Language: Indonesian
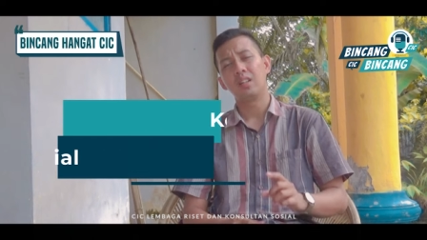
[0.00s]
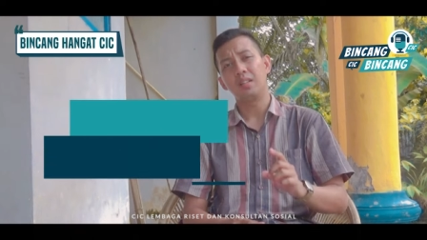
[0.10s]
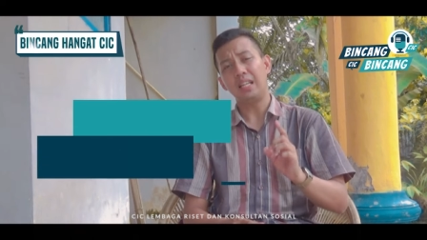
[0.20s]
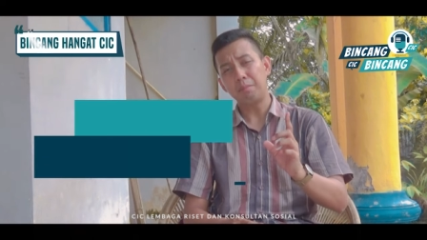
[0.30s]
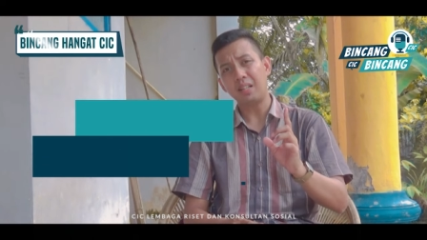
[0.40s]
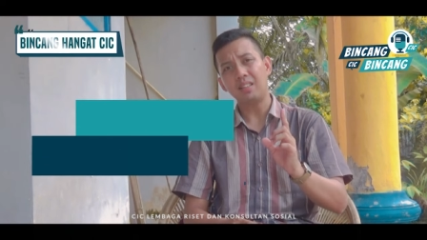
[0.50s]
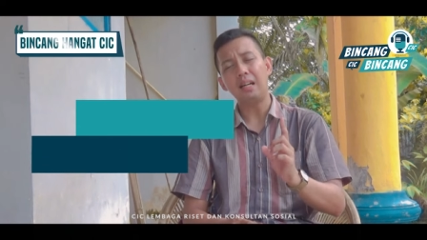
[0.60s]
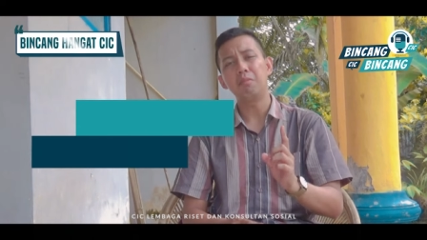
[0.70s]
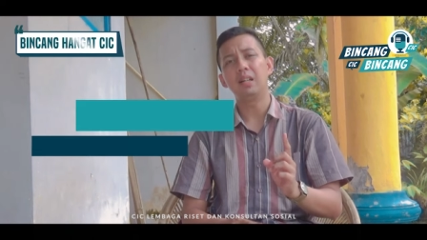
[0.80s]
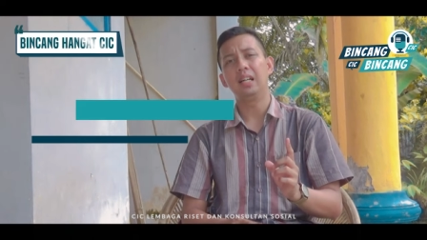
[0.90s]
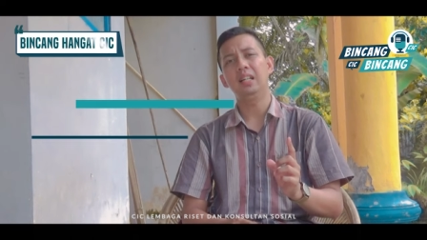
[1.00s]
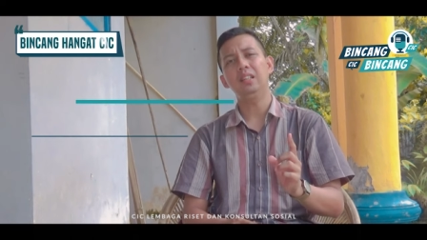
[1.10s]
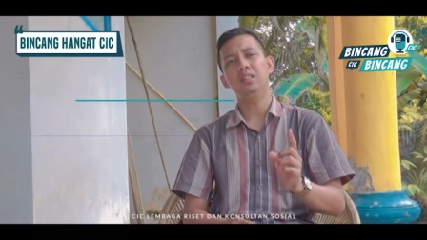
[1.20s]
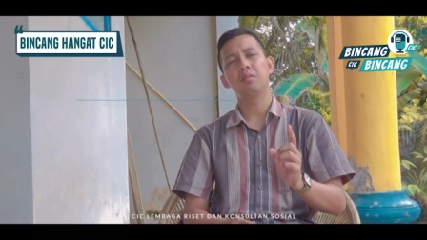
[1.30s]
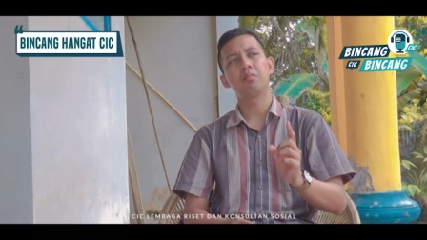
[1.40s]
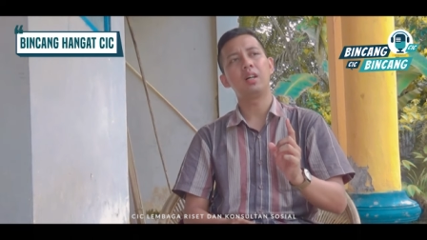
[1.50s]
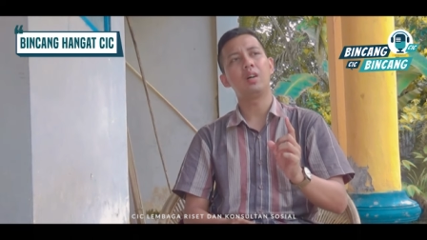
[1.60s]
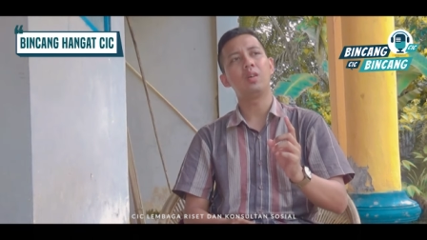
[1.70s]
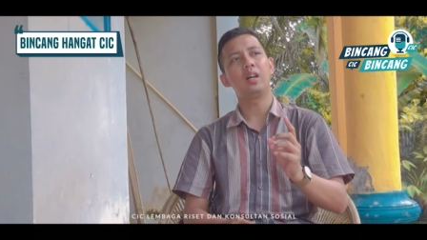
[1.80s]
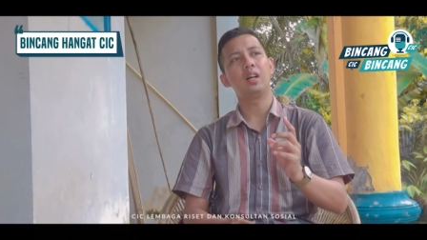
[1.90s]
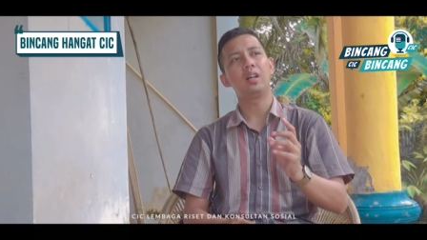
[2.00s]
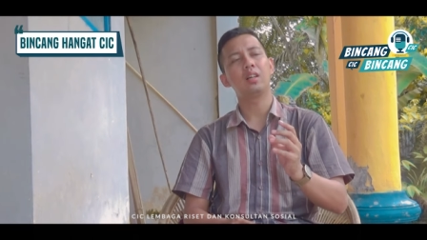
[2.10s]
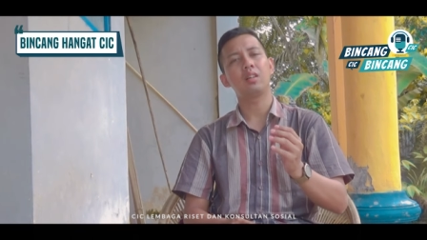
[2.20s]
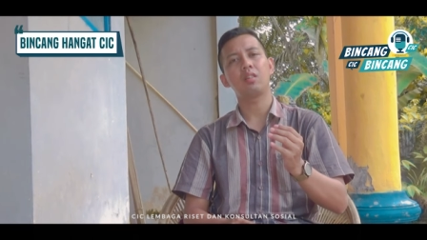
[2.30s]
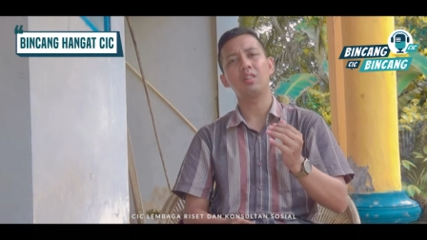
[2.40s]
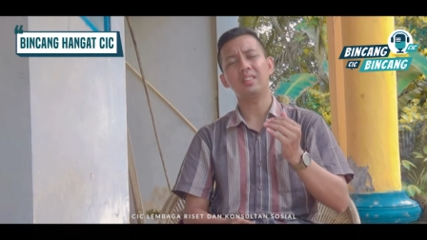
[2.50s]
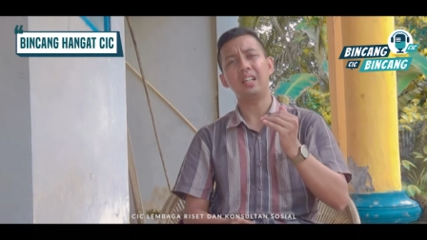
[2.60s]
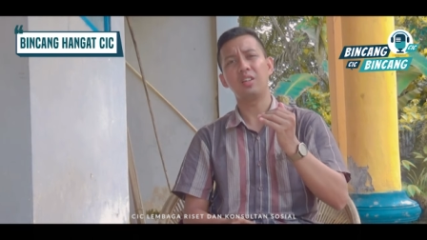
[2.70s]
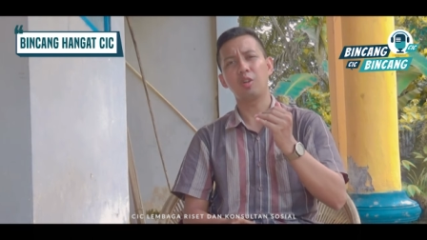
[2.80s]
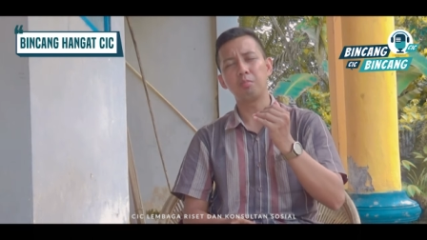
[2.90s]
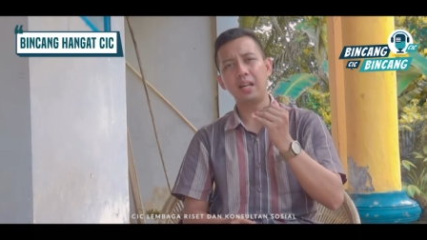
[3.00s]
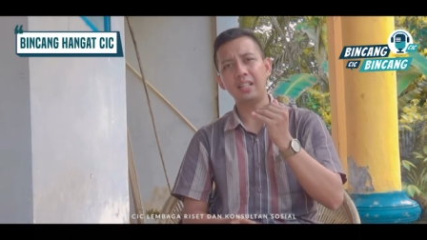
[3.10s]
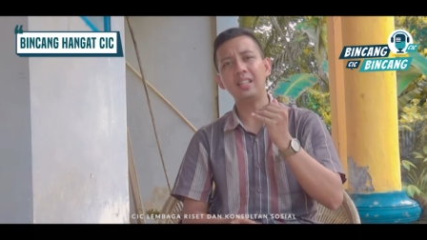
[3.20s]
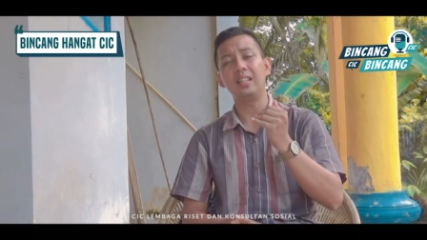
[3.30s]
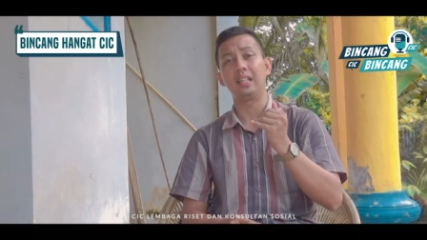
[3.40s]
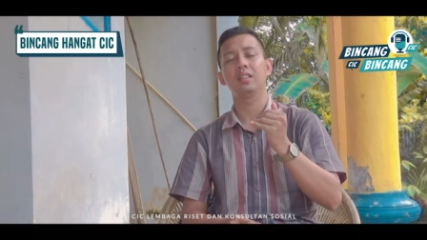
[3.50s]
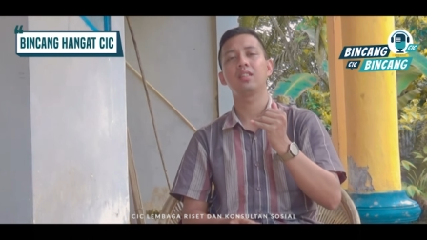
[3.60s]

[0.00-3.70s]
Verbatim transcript: Yang pertama bahwa kota global ini